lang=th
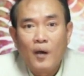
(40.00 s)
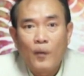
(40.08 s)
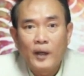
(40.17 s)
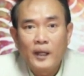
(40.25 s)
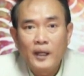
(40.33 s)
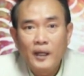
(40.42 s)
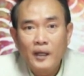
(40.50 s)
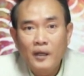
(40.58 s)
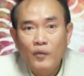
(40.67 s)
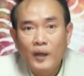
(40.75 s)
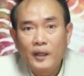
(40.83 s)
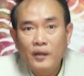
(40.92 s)
วันนี้
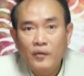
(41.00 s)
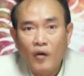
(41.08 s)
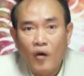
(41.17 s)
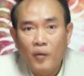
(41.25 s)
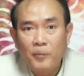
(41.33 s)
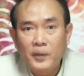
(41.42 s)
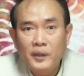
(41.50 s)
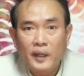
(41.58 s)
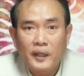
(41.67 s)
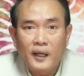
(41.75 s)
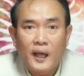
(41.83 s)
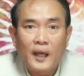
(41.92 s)
วันที่ 2 พฤศ
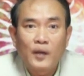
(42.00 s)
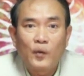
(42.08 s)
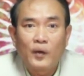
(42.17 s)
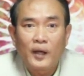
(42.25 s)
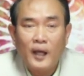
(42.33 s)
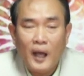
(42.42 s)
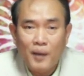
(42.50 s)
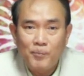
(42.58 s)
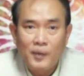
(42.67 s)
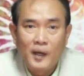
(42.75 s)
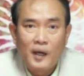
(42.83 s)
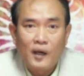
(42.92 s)
จิกายนนะครับ
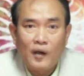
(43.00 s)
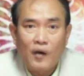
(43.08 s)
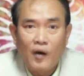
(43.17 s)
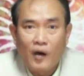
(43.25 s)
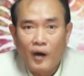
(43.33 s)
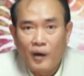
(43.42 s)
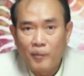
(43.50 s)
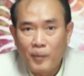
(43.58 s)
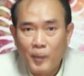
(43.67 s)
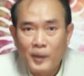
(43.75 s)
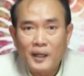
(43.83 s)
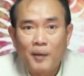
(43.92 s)
ก็เป็
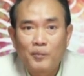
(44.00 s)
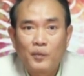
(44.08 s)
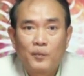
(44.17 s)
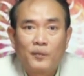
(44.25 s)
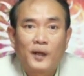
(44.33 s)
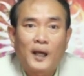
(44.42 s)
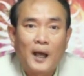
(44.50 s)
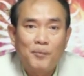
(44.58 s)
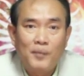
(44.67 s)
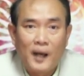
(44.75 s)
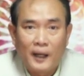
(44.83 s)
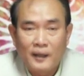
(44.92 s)
นประจำนะครับ
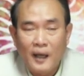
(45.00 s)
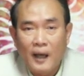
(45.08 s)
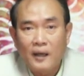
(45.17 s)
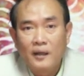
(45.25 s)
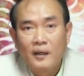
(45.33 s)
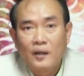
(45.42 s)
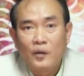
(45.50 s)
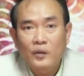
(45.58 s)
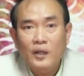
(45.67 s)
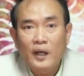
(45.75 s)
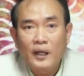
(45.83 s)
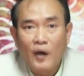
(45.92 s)
หลังจากลอต
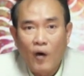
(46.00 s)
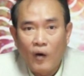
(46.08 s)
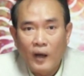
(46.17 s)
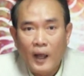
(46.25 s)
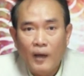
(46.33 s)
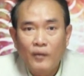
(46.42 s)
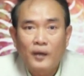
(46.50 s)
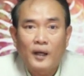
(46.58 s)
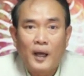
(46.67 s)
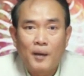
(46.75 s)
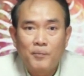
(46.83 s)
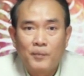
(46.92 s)
เตอรี่ออกแล้วนะ
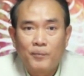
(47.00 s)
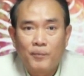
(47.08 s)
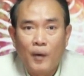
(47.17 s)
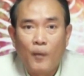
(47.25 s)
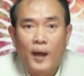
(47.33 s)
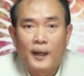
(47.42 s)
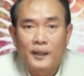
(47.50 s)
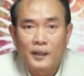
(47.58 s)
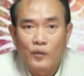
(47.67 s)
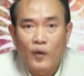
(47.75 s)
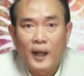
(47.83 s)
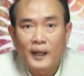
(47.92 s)
ครับ ประมาณ
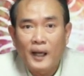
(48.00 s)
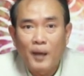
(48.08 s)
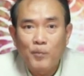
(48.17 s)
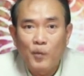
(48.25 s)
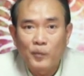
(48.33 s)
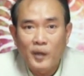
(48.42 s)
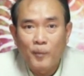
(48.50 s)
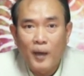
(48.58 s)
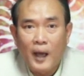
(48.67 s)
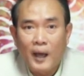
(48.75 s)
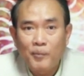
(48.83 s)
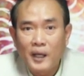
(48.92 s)
1 วันนะครับ ผมจะมา
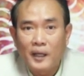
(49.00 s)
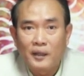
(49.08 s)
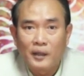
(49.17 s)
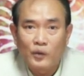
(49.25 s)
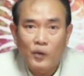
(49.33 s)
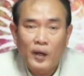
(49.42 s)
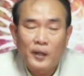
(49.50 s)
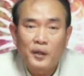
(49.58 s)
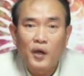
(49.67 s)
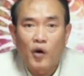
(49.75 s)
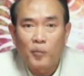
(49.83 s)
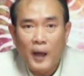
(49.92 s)
อัปเดตถึงตัวเลข
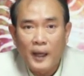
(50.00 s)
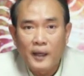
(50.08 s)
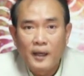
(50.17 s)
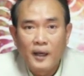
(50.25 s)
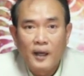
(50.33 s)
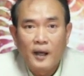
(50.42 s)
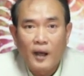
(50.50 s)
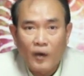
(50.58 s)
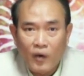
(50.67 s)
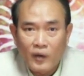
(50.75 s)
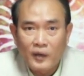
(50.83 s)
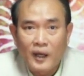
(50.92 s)
ที่ออกไป แล้ว
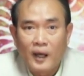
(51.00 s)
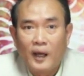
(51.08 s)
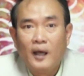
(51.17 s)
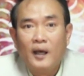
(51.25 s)
ก็จะ